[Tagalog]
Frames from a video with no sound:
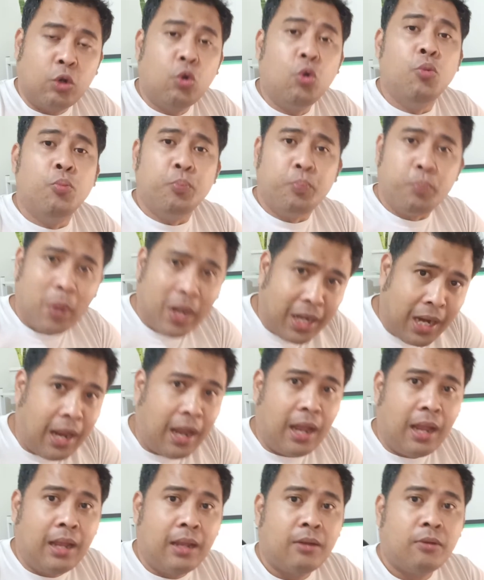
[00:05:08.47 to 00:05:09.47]

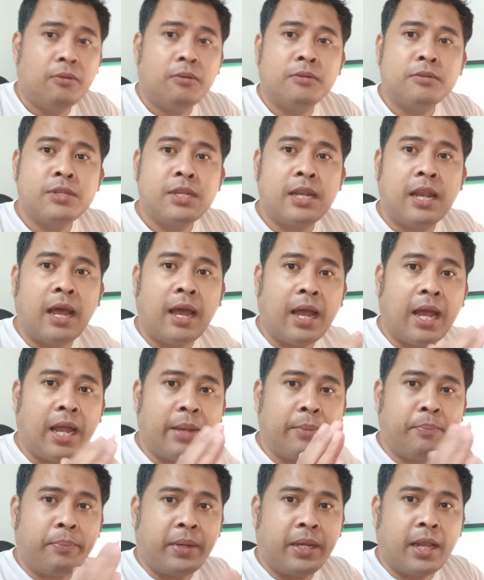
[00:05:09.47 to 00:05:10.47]
kumpara kung sila
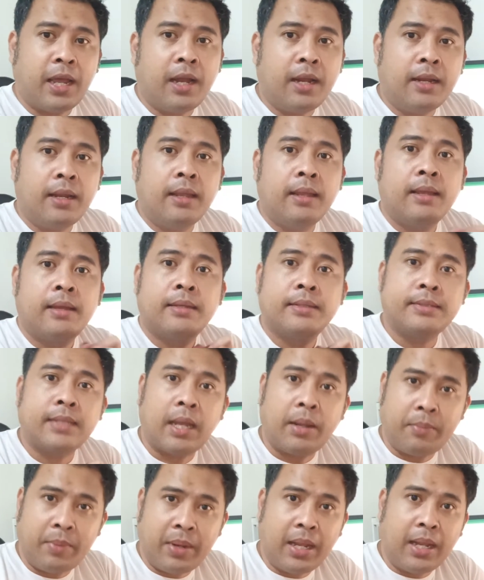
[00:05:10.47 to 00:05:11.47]
ay
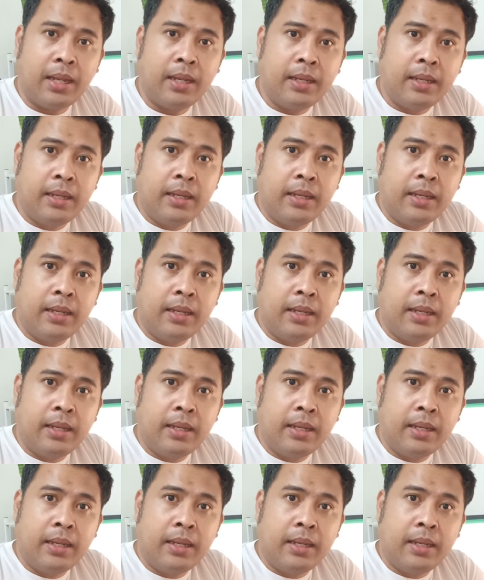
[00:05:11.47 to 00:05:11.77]
pinagsama.